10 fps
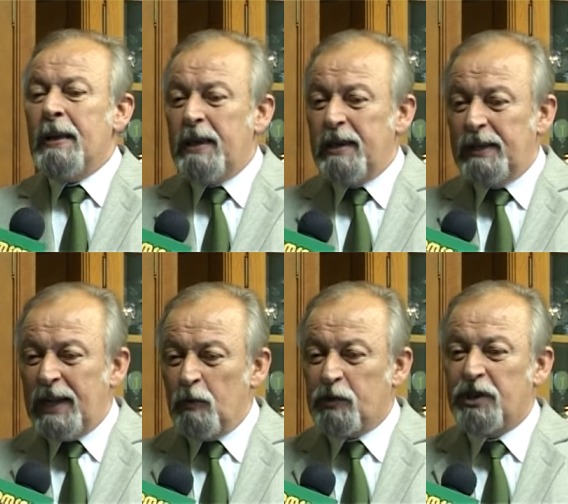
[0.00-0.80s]
Y,
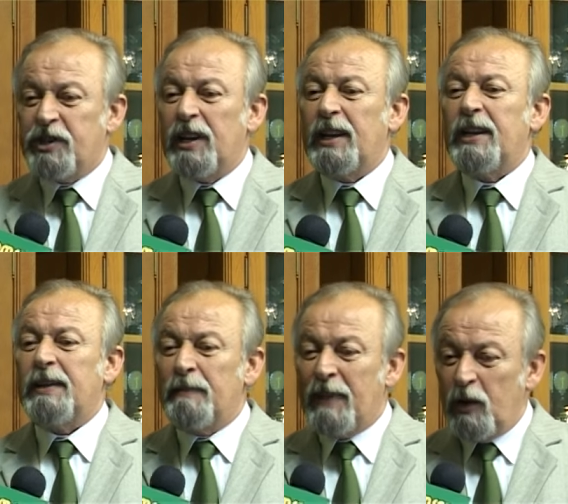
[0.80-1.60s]
nauczyciele
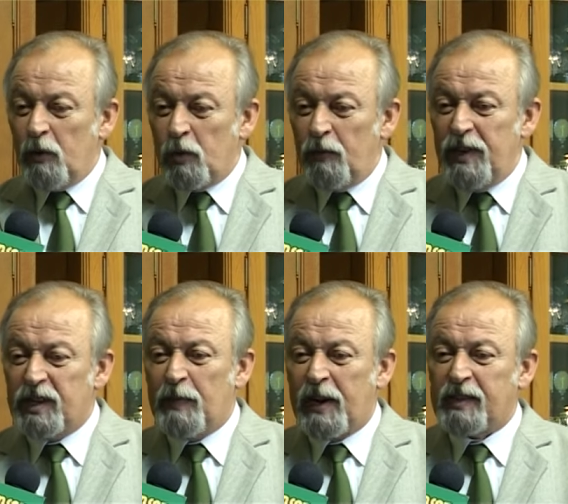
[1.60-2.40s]
mają również
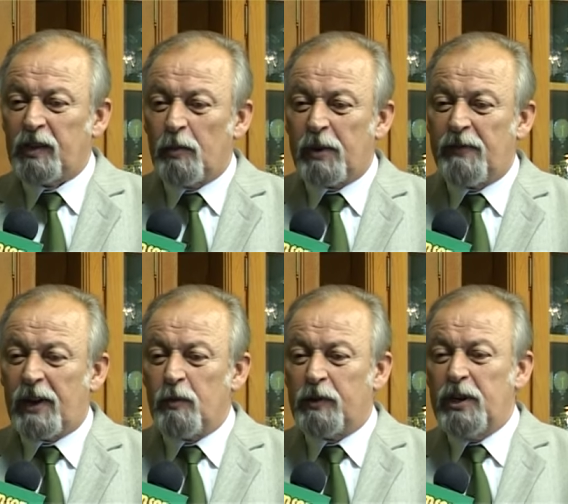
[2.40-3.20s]
bardzo dobre
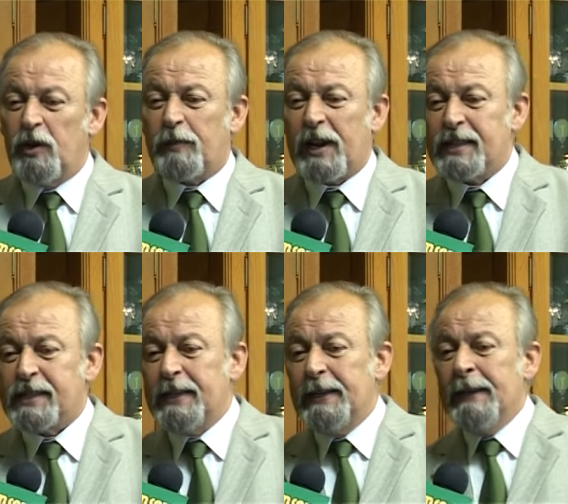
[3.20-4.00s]
warunki do
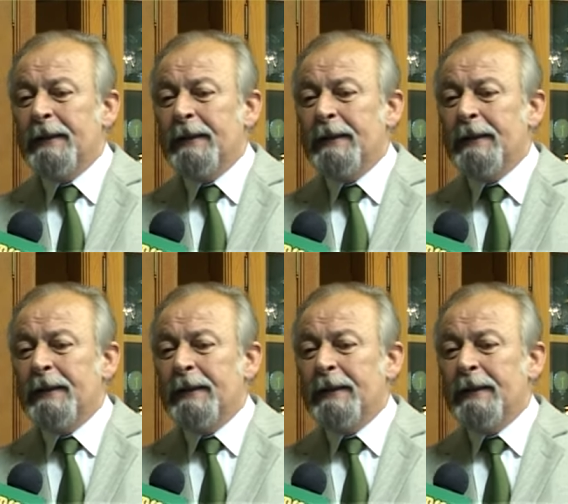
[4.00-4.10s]
pracy,